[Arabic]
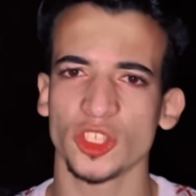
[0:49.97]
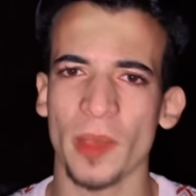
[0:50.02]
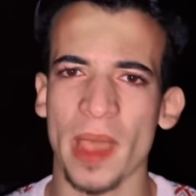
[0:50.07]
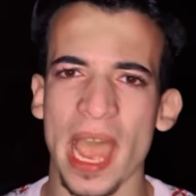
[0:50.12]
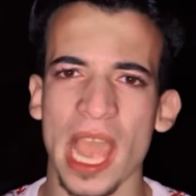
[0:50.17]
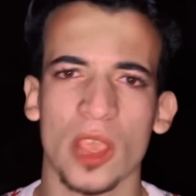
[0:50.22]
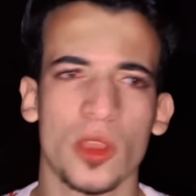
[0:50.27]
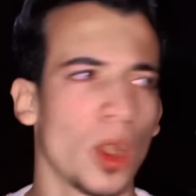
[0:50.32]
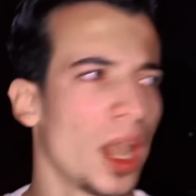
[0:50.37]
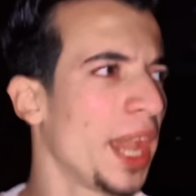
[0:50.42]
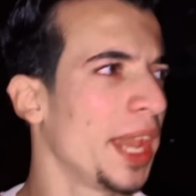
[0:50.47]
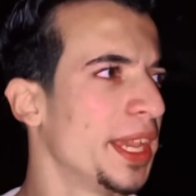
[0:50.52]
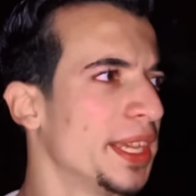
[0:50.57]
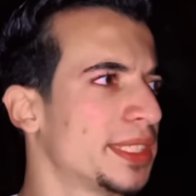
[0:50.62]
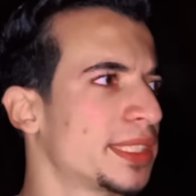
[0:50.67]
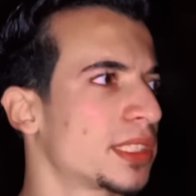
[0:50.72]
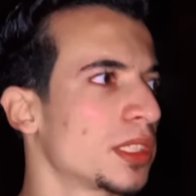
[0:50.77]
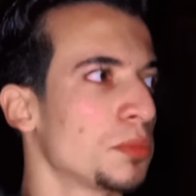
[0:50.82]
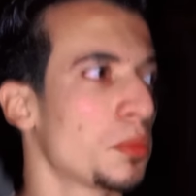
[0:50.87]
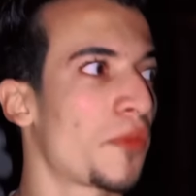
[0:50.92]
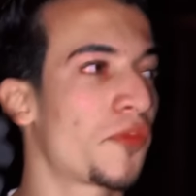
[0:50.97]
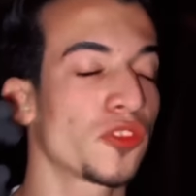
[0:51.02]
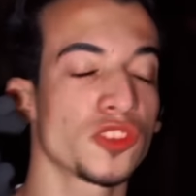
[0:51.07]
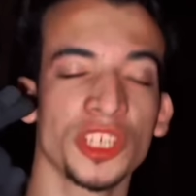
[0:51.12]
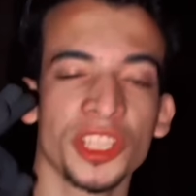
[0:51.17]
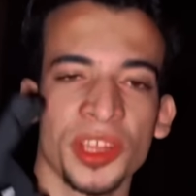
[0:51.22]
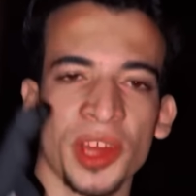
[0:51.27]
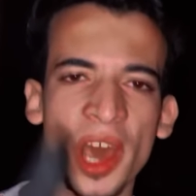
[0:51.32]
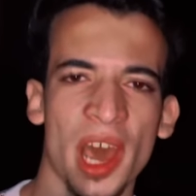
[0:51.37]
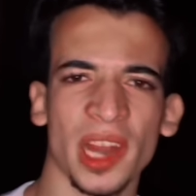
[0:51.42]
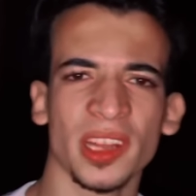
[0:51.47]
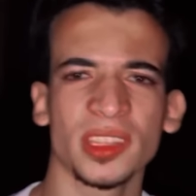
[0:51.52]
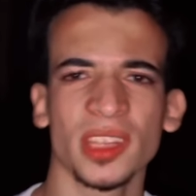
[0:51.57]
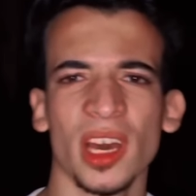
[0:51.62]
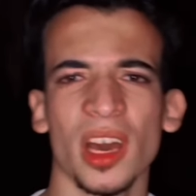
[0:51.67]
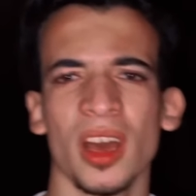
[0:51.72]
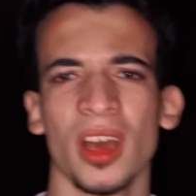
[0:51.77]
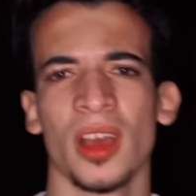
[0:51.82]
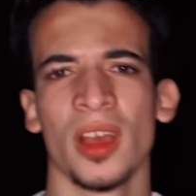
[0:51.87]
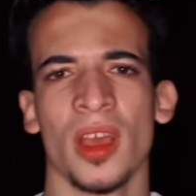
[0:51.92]
معايا كويس المفروض
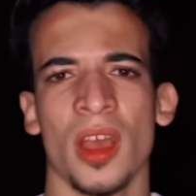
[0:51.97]
النهارده